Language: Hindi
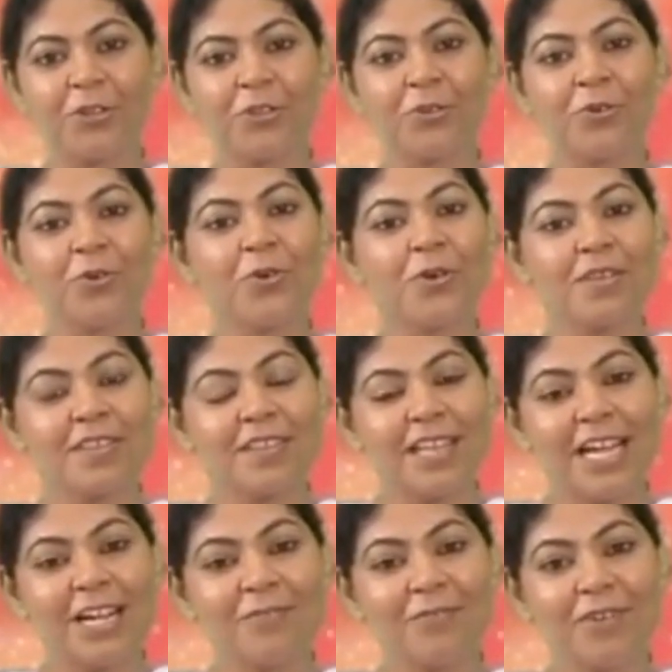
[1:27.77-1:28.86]
तो
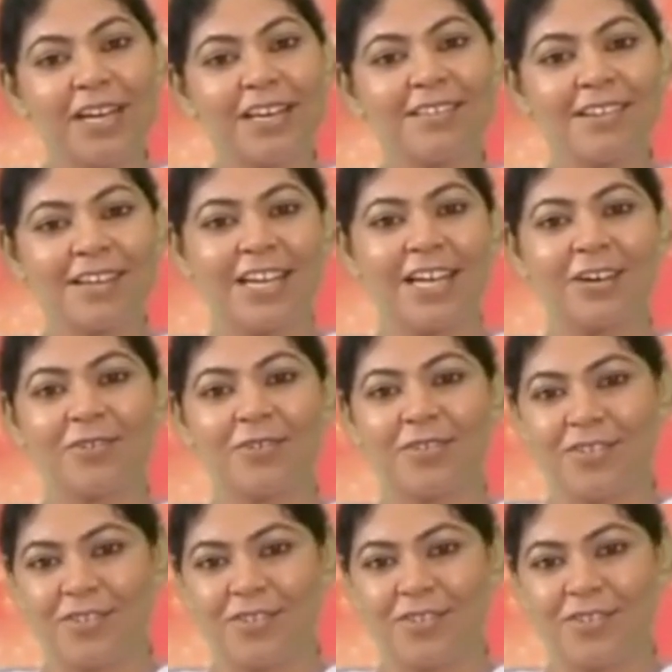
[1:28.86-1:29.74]
सेल्फलेस लव